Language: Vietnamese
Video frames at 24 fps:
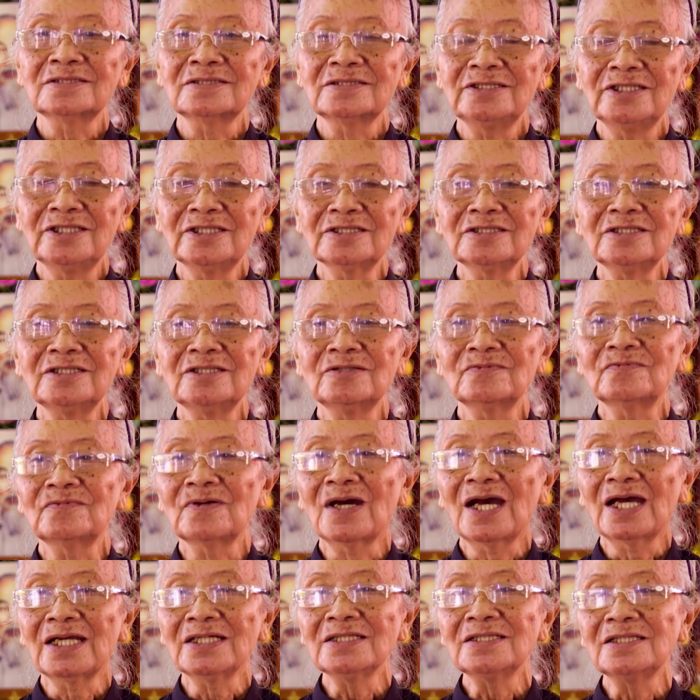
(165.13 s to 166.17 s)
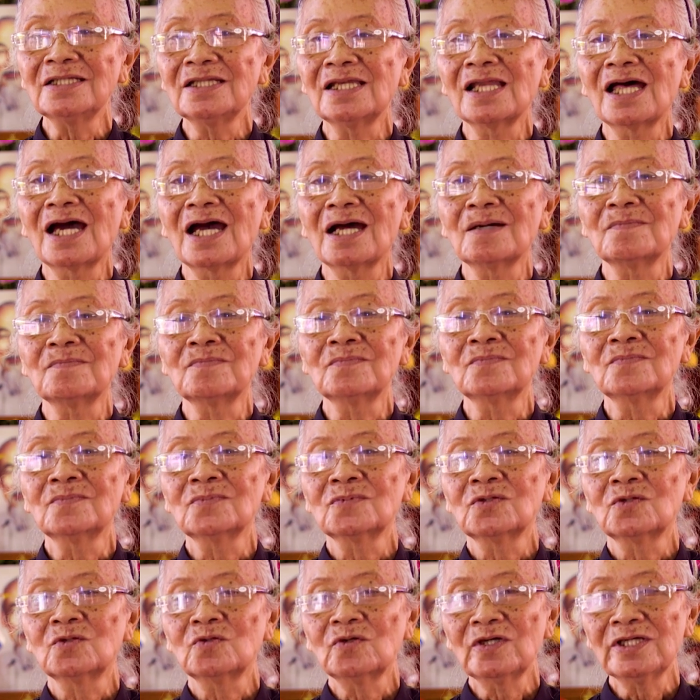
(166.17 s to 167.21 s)
việc gì phải thì làm,
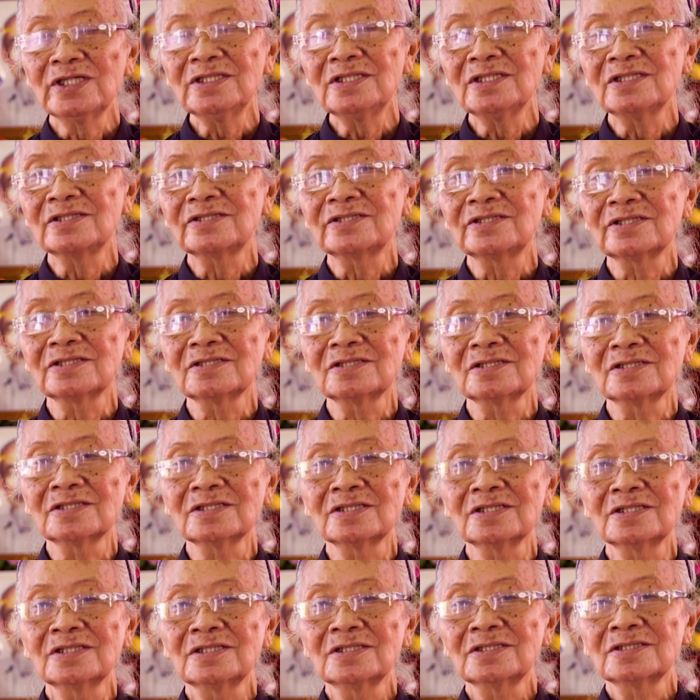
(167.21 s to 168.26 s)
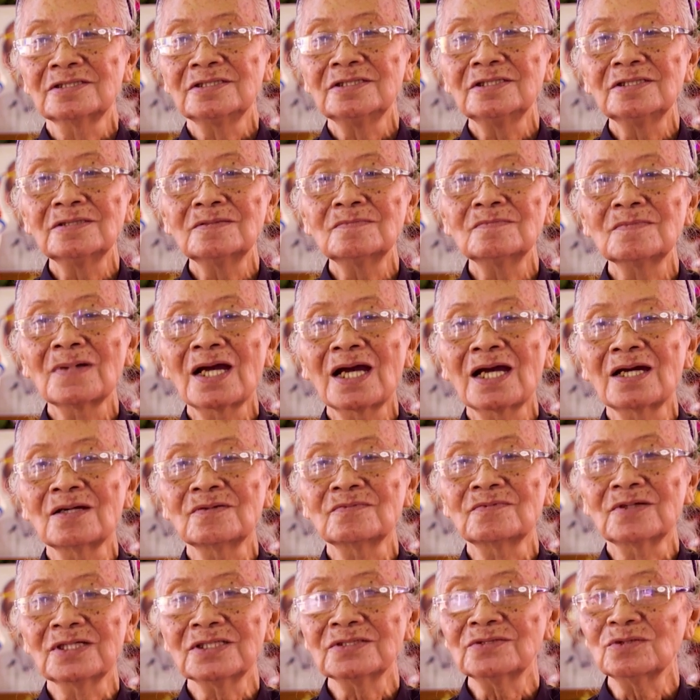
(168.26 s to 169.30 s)
quấy thì chừa, nhưng mà
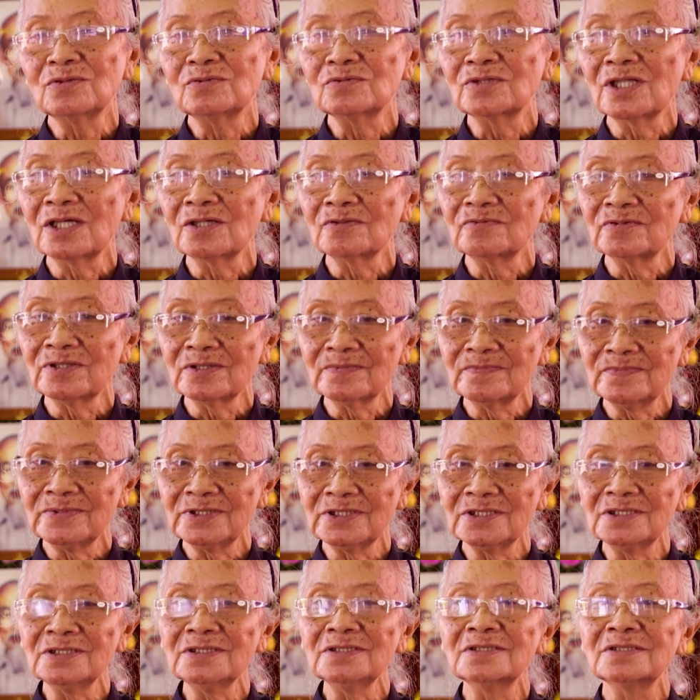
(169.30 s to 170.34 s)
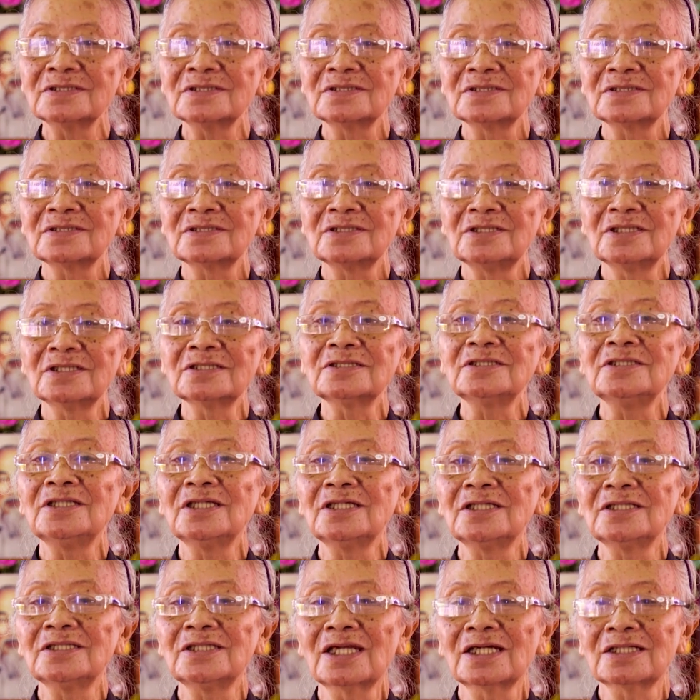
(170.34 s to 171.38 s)
phải tu theo phép nước, việc gì
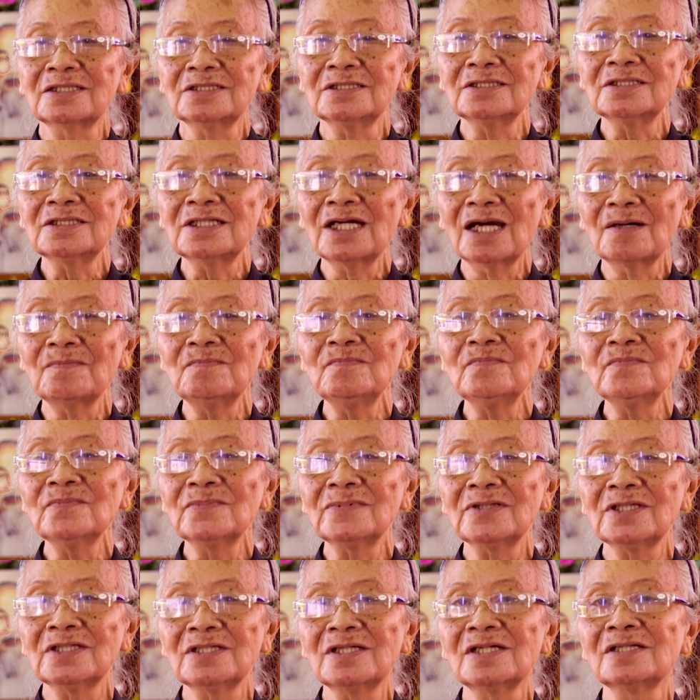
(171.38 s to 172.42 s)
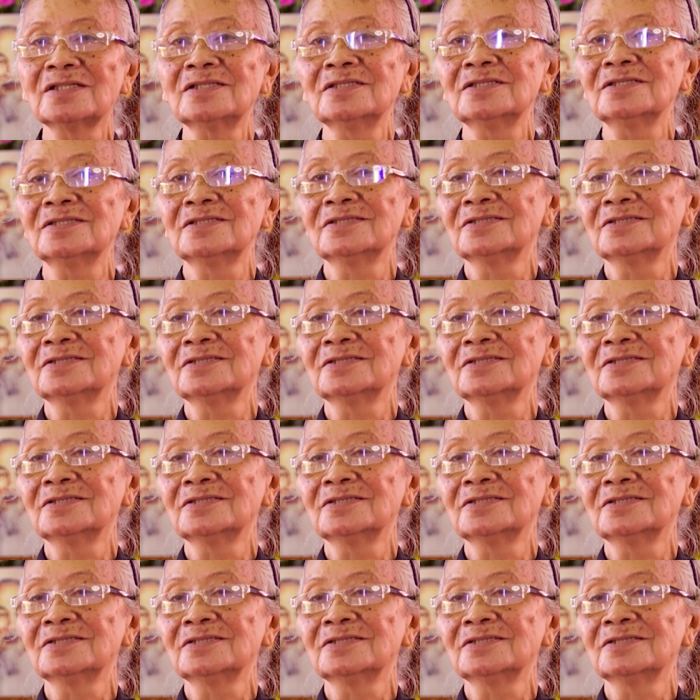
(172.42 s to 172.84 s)
nhà nước cấm thì đừng.